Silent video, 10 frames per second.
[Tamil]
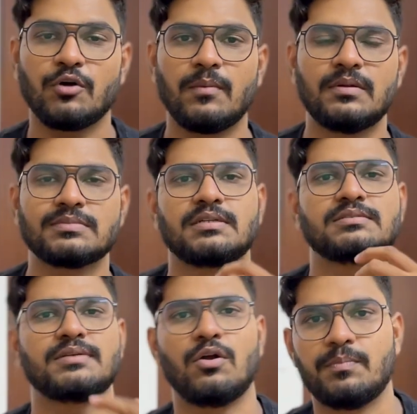ப்ராப்ளம்ஸ்
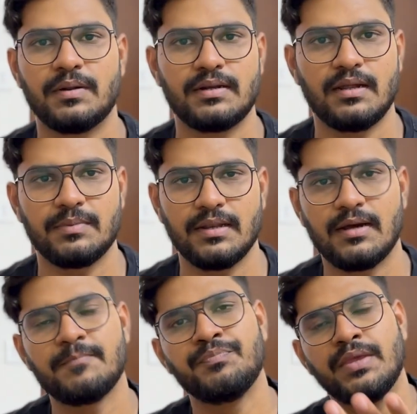நான் சால்வ் பண்ணேன் அப்படின்னா
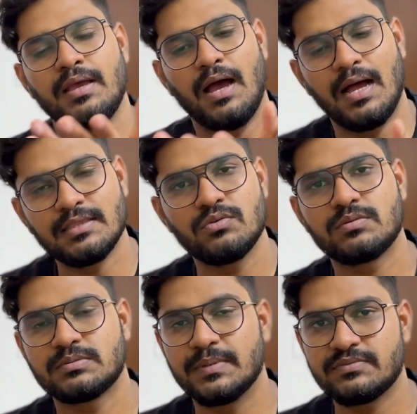அந்த
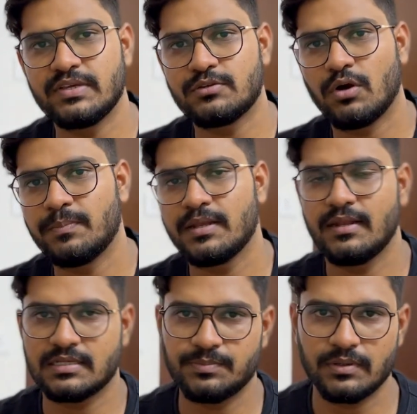ஒரு ஸ்பெசிஃபிக் டாப்பிக்கில்
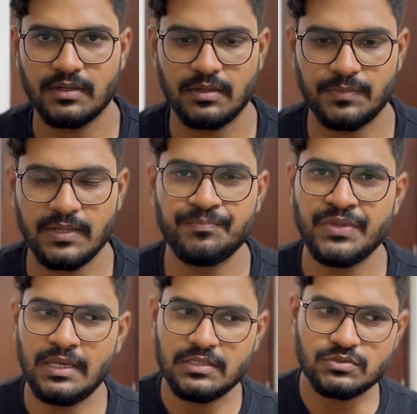நான் எக்ஸ்பர்ட்டாக இருப்பேன்
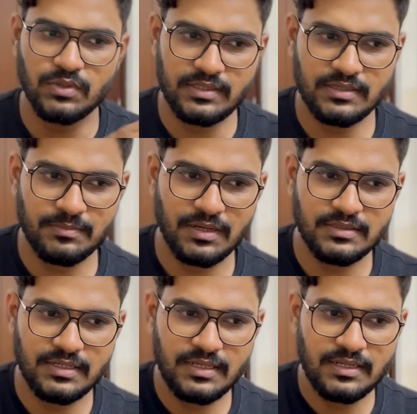ஸோ இந்த
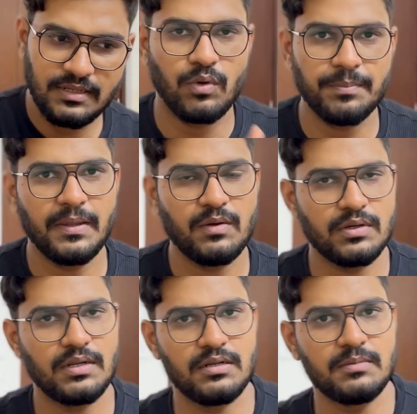மாதிரி ஒன் பை
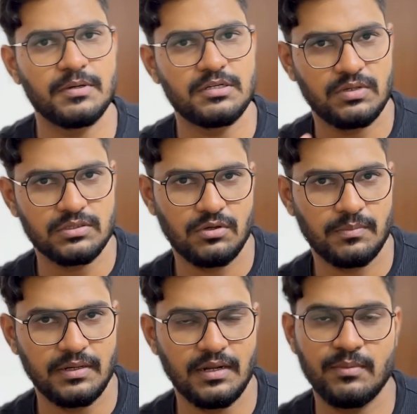ஒன்னாக லேர்ன் பண்ணிட்டு வந்தோம்
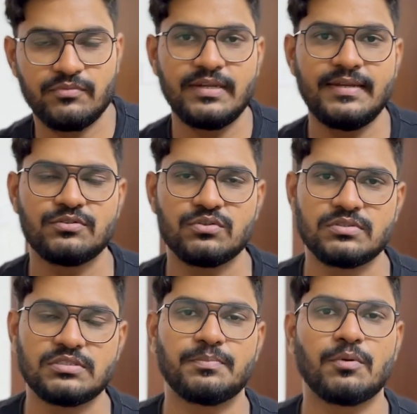அப்படின்னா நம்ம ஃப்ரீ யூசர்ஸ்
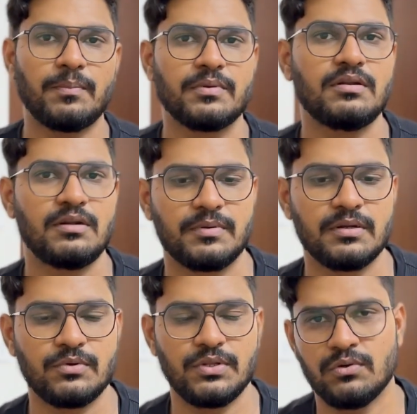வச்சு ப்ராப்பராக லேர்ன் பண்ண
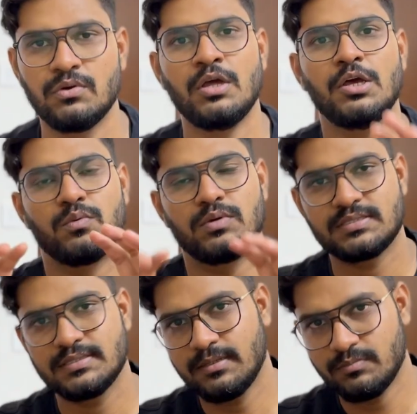முடியும்
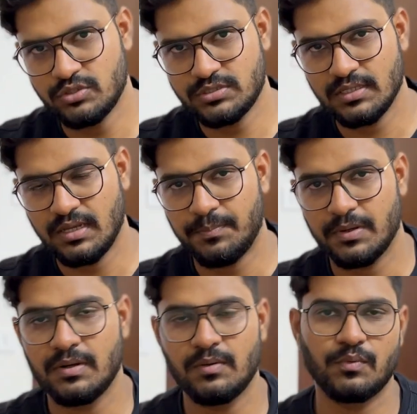ஒன்ஸ் இதெல்லாம்
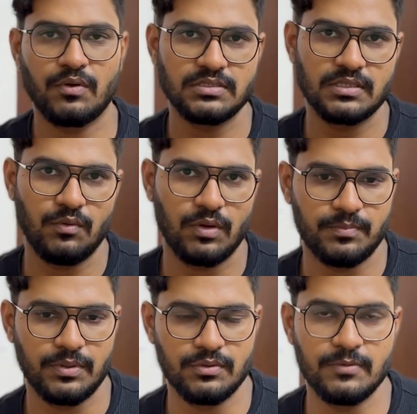முடிச்சதுக்கப்புறமா நம்ம ப்ராஜெக்ட்டில்
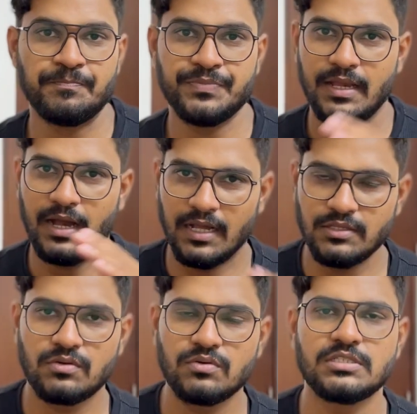ஒர்க் பண்ணோம்
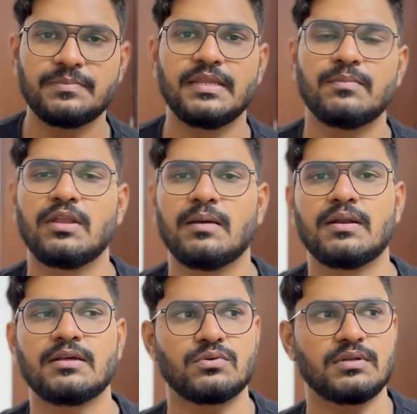அதுக்கும் ஜிபிடி மூலயமா
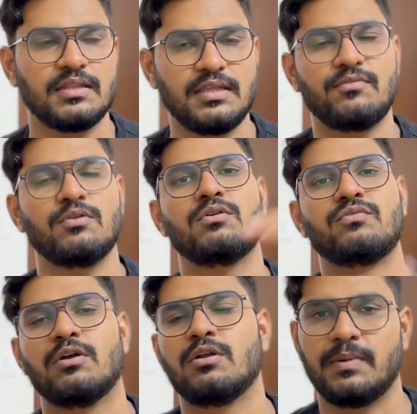நான் சொன்ன அதே ஃப்ளோவை
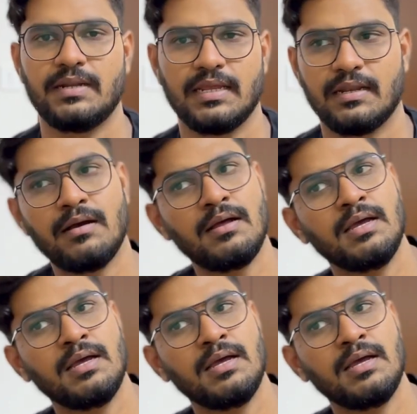ஃபாலோ பண்ணிங்கன்னா